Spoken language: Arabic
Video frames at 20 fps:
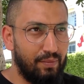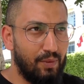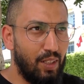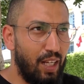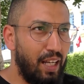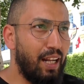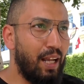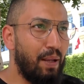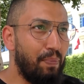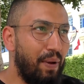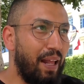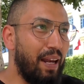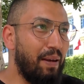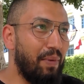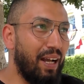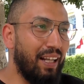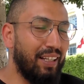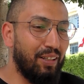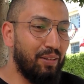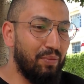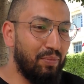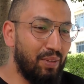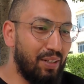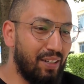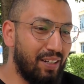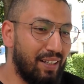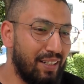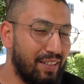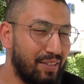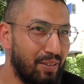لا انا قبل معناتها
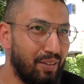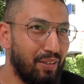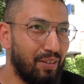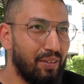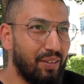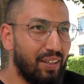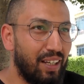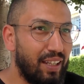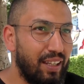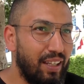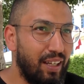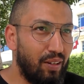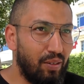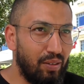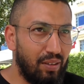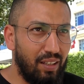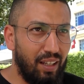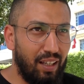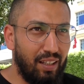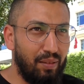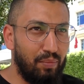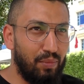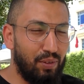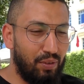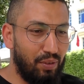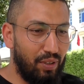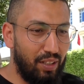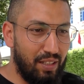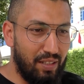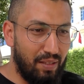امور صغر وكذا كنت نخدم
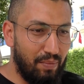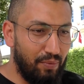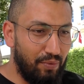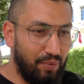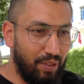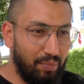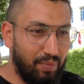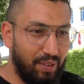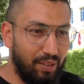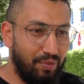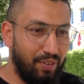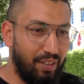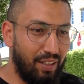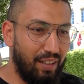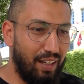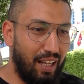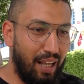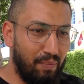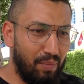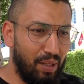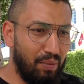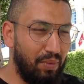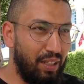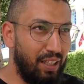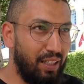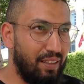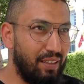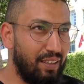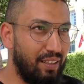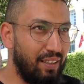التوريزم فهمتني في
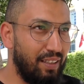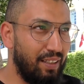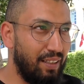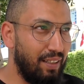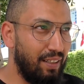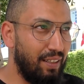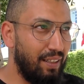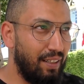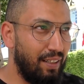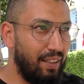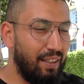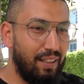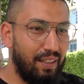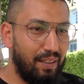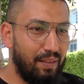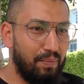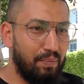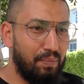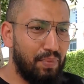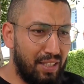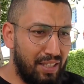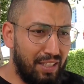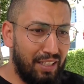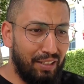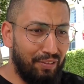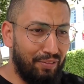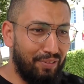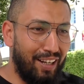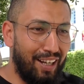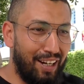الحمامات بالسيف